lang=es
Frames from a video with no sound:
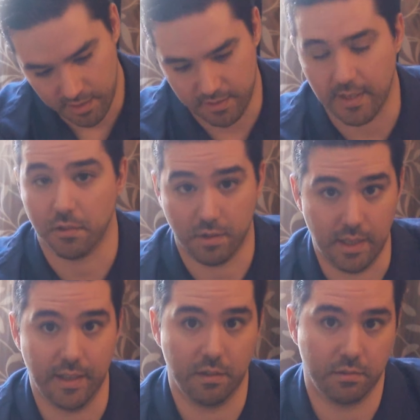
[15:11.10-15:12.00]
es cierto
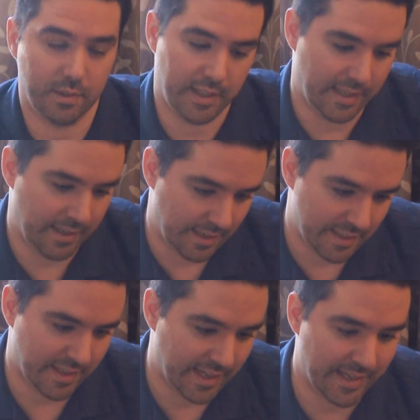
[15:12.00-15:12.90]
que el negro tiene
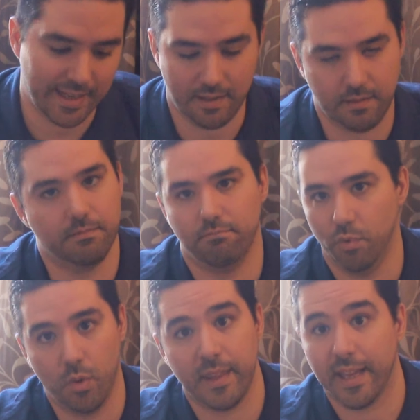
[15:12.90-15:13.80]
las de ganar,
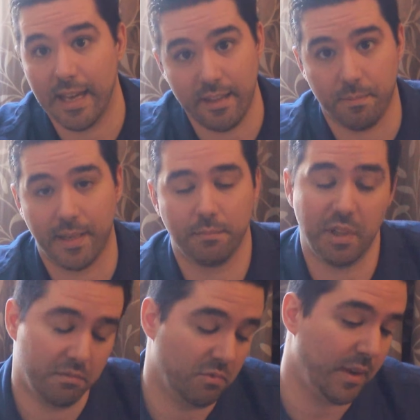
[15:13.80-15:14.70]
9 de cada 10,
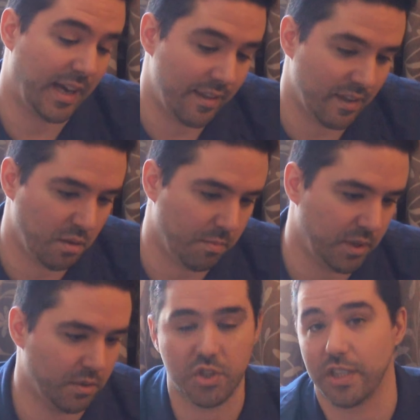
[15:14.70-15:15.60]
bueno, 9 de cada 10 no,
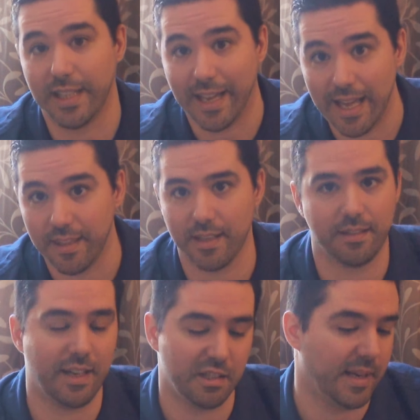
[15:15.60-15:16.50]
pero 7 de cada
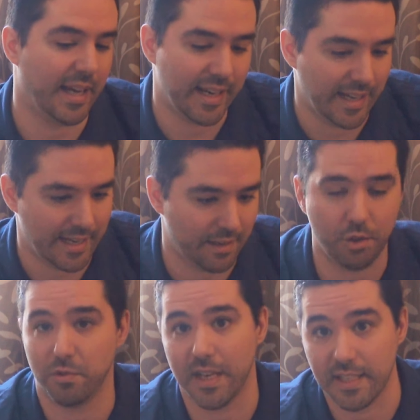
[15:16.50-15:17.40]
10 te las van a ganar,
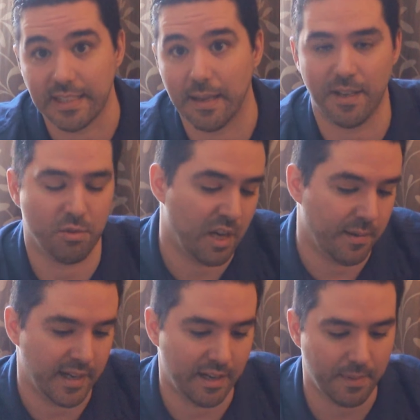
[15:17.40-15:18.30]
2 van a ser tablas y una
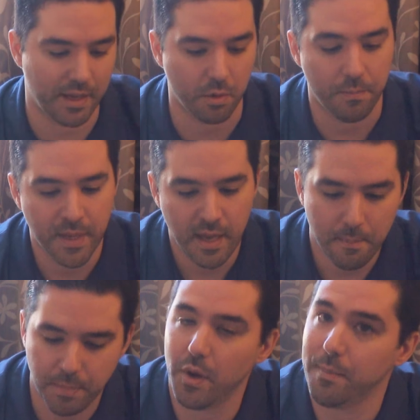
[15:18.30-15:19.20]
la va a ganar el blanco,
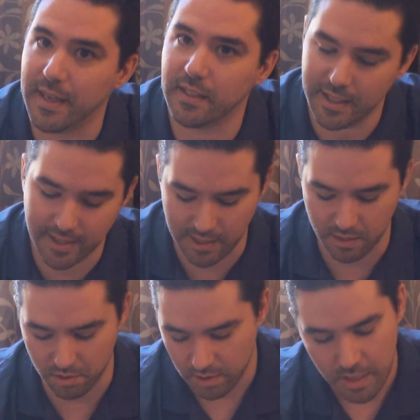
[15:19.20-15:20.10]
pero hay partida.
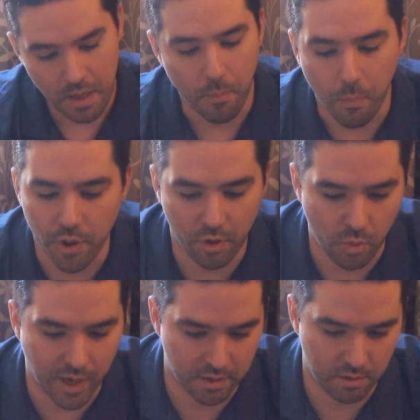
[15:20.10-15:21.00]
Aquí yo puedo
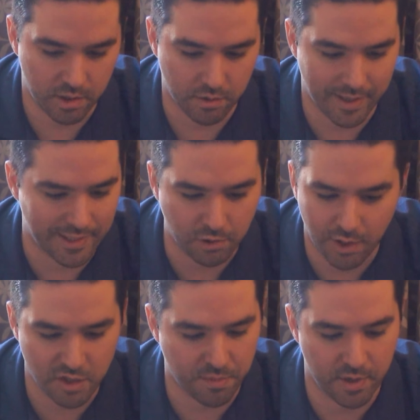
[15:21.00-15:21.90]
jugar, ¿no? Creo que de
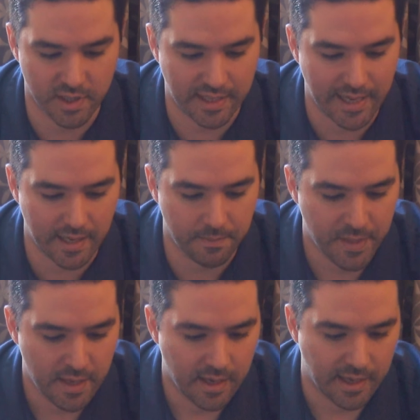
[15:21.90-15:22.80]
todas las opciones que hay,
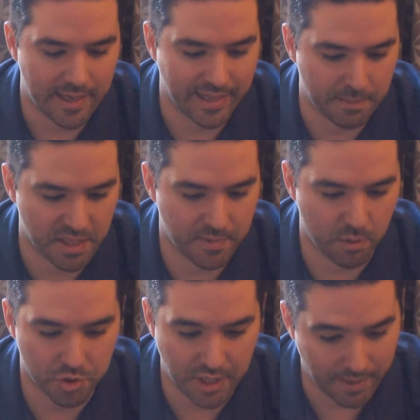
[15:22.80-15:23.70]
era la que más me
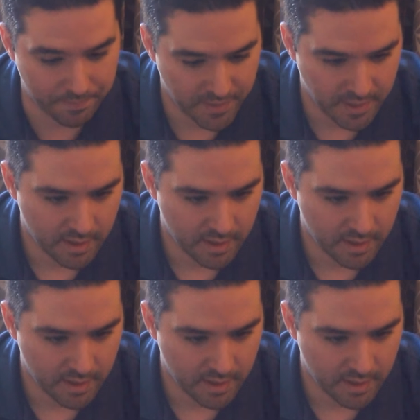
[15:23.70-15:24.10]
gustaba.